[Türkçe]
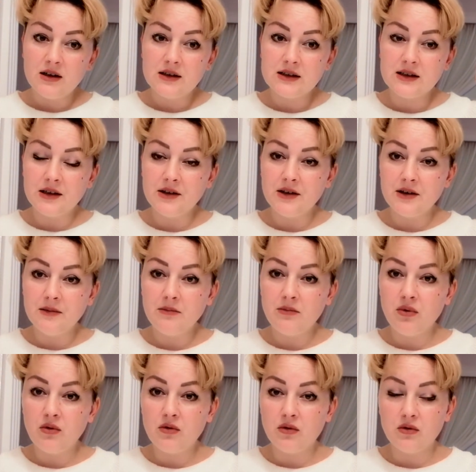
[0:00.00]
sanırım
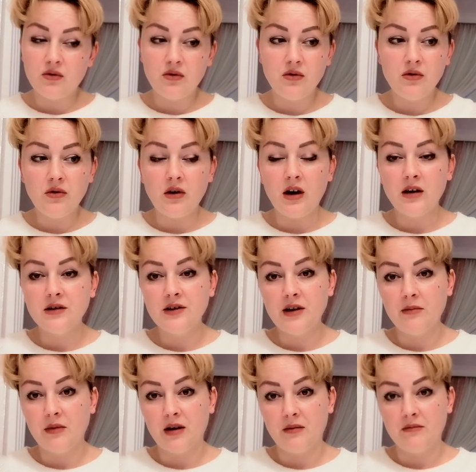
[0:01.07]
bu kokuyu
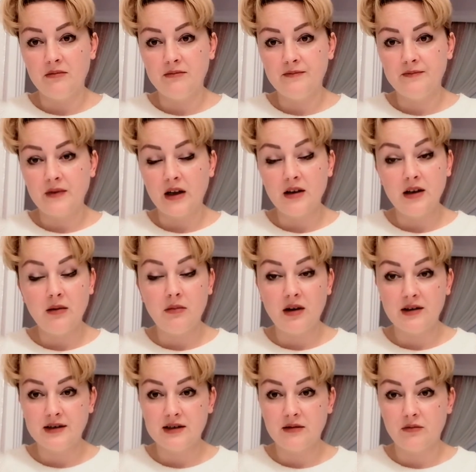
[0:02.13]
anlamam.
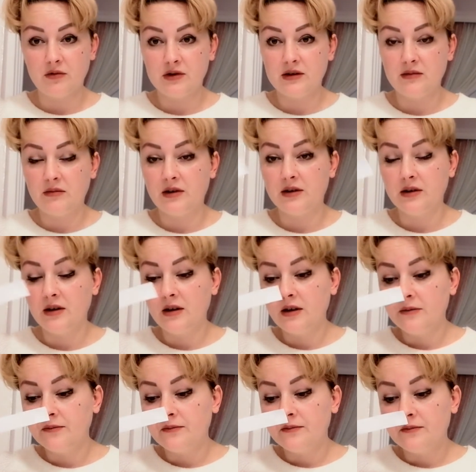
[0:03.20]
Anlamazdım o zaman.
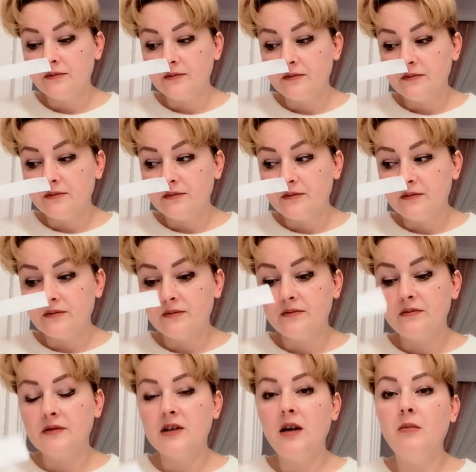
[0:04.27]
Hmm,
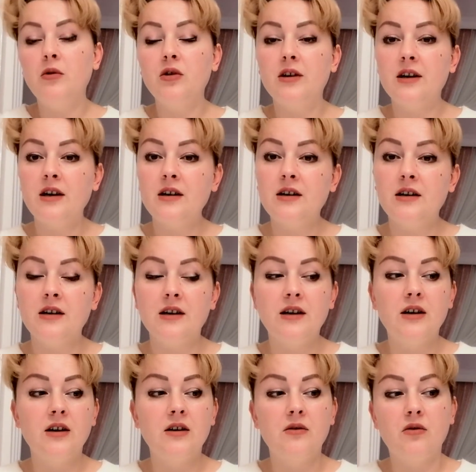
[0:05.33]
tam olarak
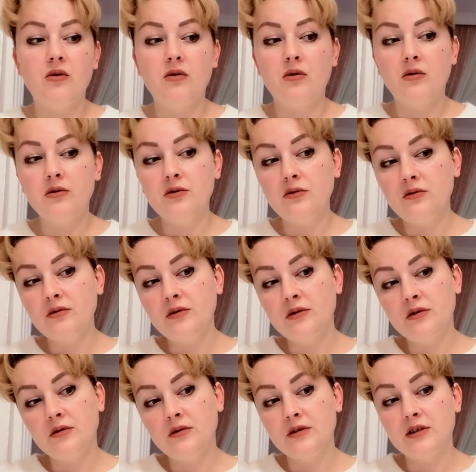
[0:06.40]
e, onun
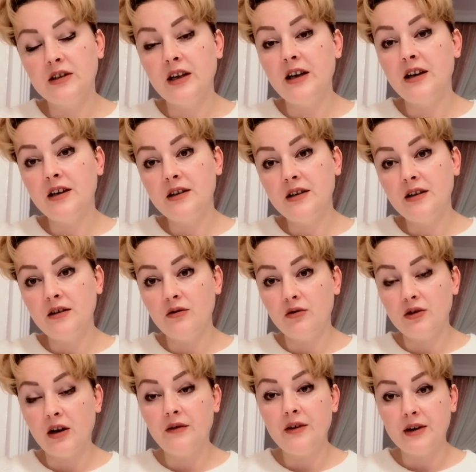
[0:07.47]
değerini
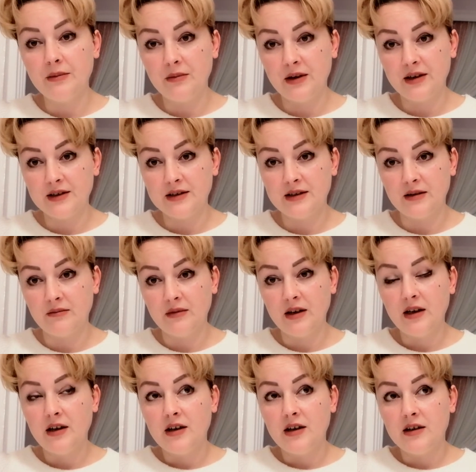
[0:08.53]
ona vermezdim.
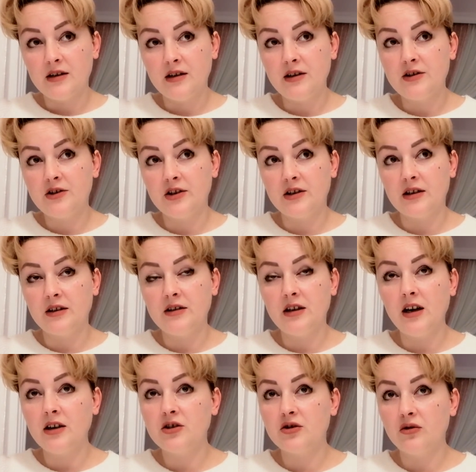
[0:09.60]
Gerçekten
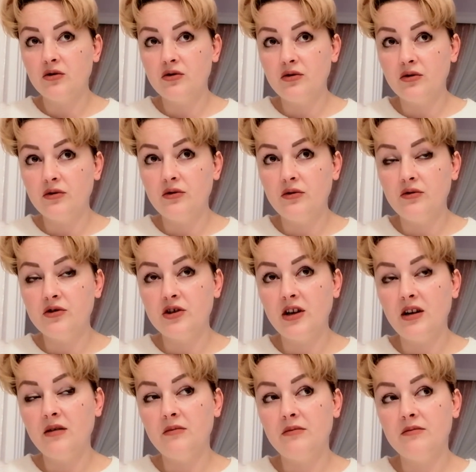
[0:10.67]
yaş
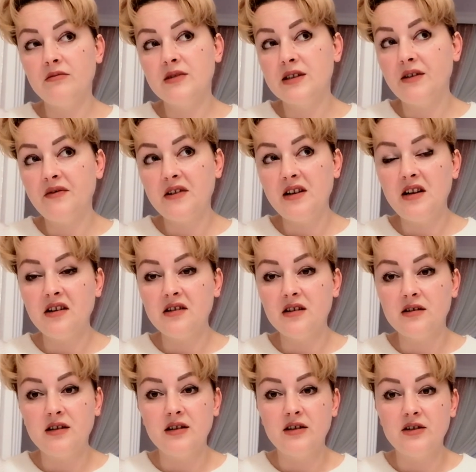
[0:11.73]
oturdukça zevkler
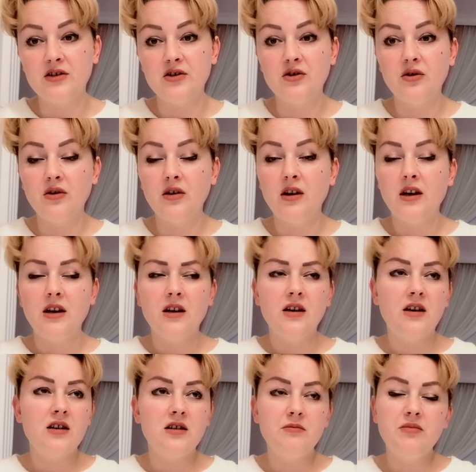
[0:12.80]
de değişiyor.
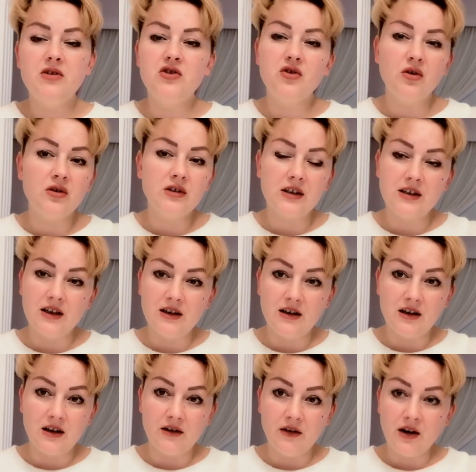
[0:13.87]
Yani birçok
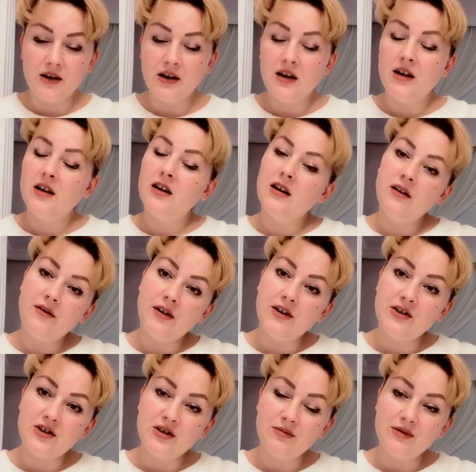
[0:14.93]
nedenler var.
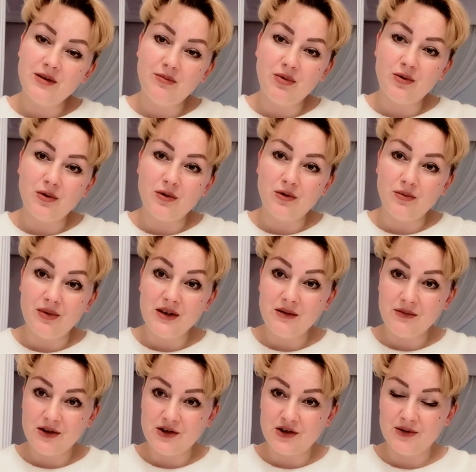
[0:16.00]
Evet şimdi bu koku
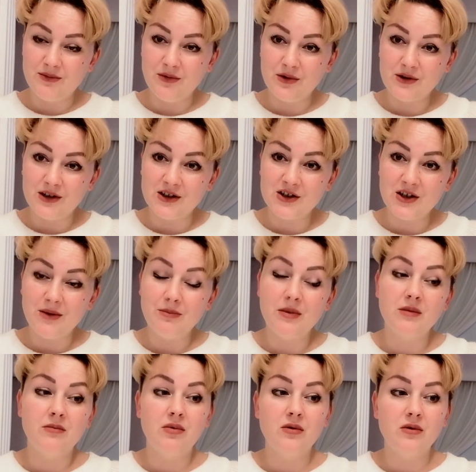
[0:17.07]
benim için muhteşem.
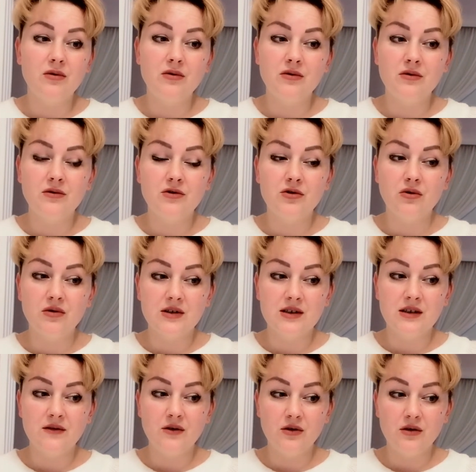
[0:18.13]
Ben bu kokuyu çok
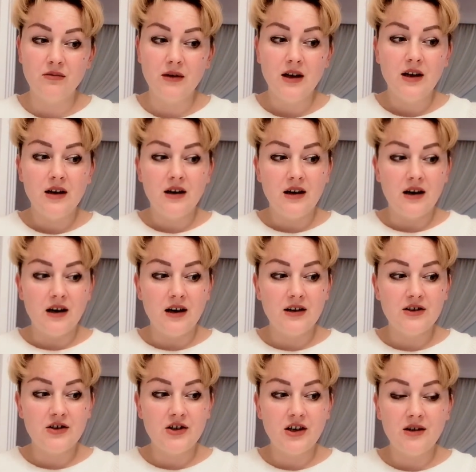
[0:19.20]
seviyorum.
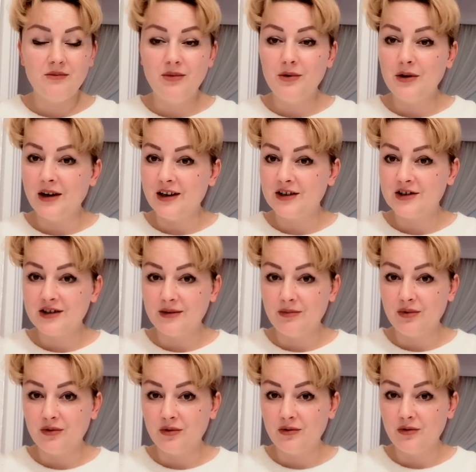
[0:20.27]
Ancak bu yaşta
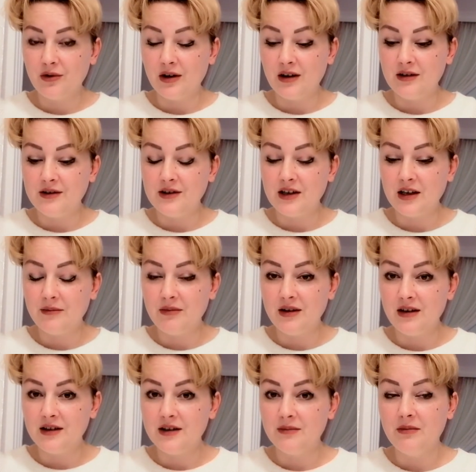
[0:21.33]
bu kokuyu
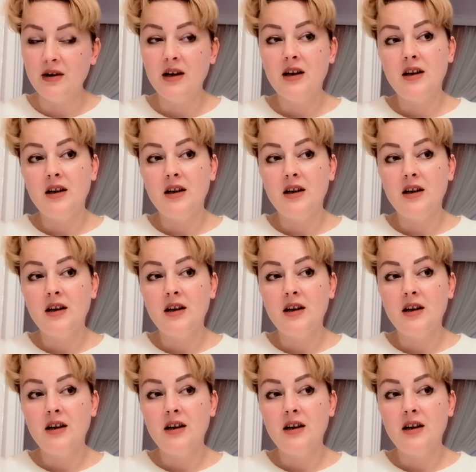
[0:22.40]
anlayabildim.